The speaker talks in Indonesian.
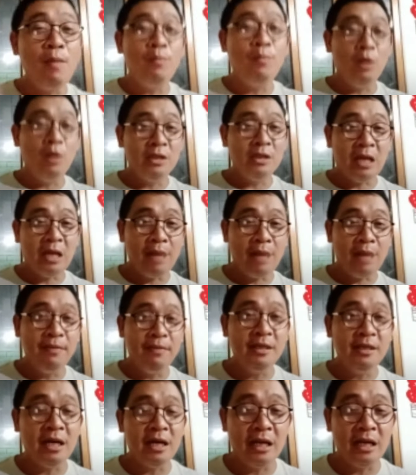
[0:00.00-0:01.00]
kemampuan
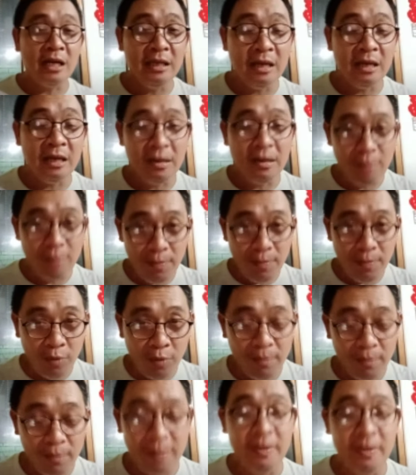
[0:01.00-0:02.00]
cara bicara dia,
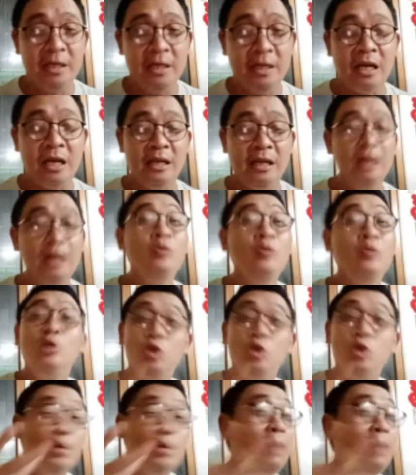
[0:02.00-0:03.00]
kemampuan berbicara
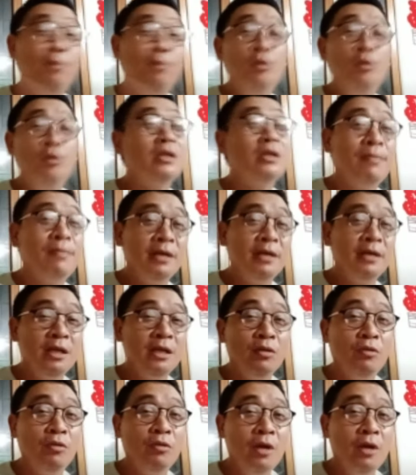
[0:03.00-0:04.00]
dia, sudah puas
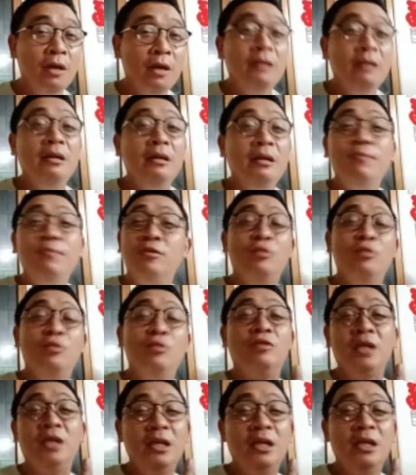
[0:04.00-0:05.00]
sampai situ. Dia
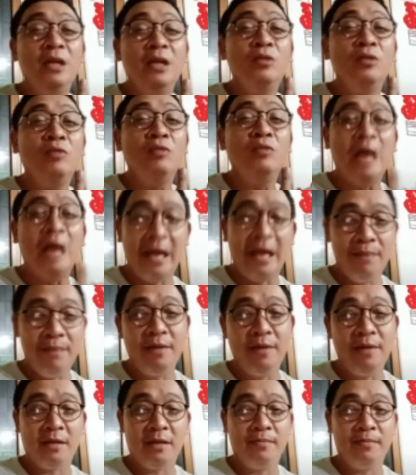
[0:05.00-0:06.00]
menurutnya dia itu sudah
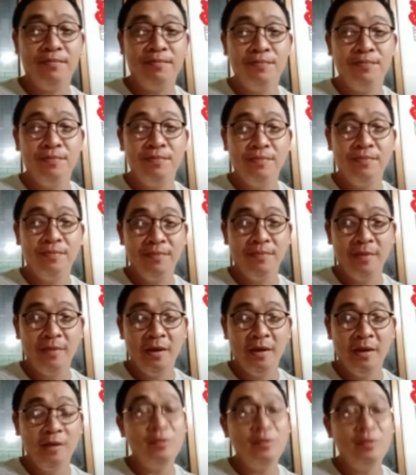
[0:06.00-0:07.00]
hebat,
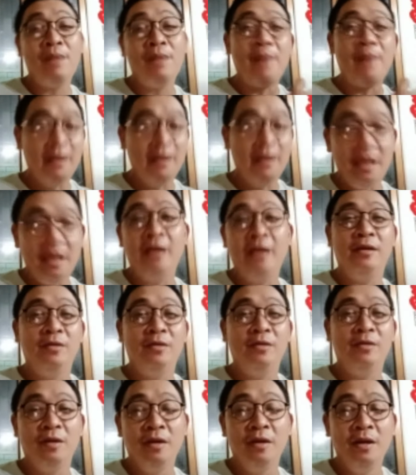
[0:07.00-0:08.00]
sudah pandai
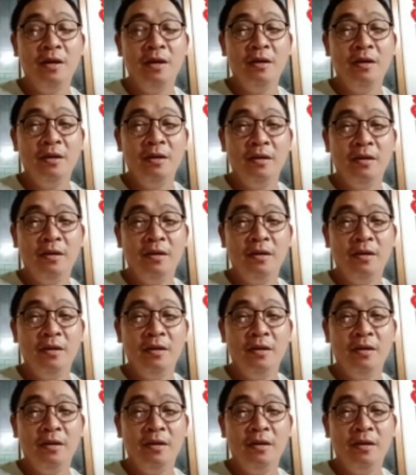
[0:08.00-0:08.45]
gitu loh.